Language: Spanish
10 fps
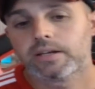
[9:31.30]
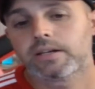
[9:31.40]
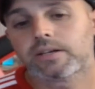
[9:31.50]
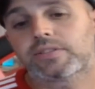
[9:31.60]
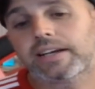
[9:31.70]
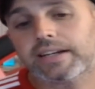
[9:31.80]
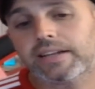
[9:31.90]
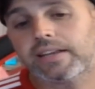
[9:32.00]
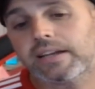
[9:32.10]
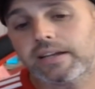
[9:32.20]
o sea, era
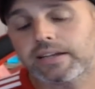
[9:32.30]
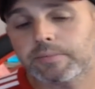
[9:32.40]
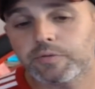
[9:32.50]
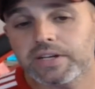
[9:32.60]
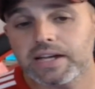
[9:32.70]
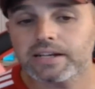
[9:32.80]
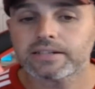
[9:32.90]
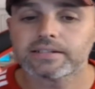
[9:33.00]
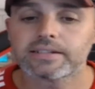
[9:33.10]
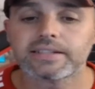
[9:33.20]
del equipo filial
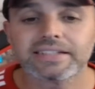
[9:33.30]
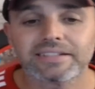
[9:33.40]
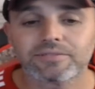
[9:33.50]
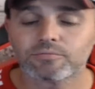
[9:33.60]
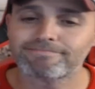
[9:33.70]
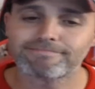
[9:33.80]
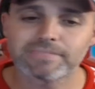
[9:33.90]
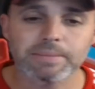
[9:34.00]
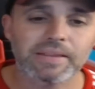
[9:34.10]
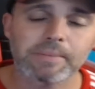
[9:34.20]
y
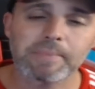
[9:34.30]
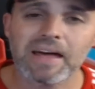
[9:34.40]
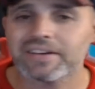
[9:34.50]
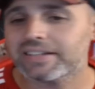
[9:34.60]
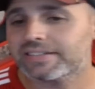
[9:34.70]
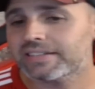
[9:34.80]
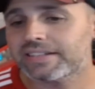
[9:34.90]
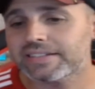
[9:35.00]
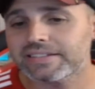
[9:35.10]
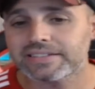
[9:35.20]
tema de padres,
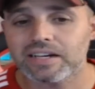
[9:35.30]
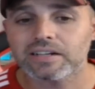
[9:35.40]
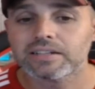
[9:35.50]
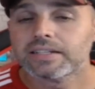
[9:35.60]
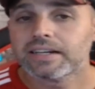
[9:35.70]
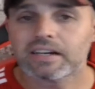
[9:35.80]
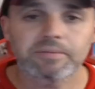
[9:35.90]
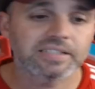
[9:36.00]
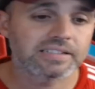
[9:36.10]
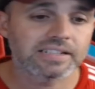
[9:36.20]
licencia,
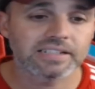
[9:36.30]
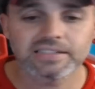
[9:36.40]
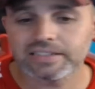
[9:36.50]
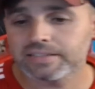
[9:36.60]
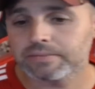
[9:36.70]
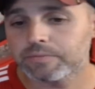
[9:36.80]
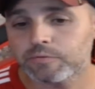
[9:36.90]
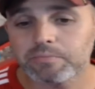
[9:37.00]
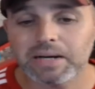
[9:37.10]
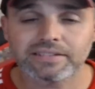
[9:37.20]
representantes,
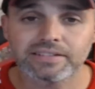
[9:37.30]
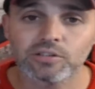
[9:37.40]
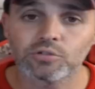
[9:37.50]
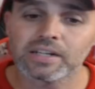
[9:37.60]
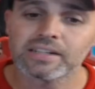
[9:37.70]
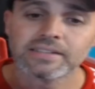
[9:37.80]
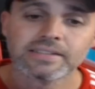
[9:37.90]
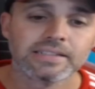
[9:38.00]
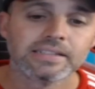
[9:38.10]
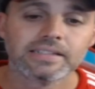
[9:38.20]
Barcelona,
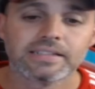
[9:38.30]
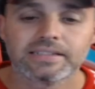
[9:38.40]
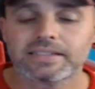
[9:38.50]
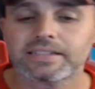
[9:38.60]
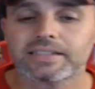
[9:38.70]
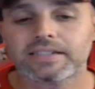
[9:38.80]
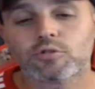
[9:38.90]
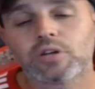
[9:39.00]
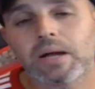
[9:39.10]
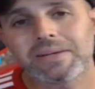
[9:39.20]
eh,
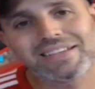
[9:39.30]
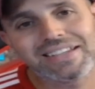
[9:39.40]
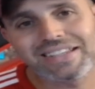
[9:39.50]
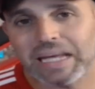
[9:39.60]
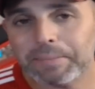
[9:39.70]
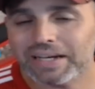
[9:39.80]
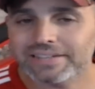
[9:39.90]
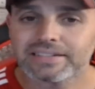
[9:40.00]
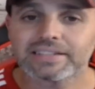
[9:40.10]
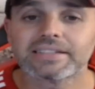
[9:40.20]
Konami y demás.
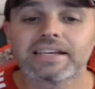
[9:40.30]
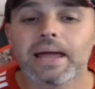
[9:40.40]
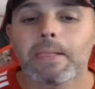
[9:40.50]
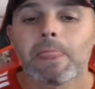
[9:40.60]
Así que,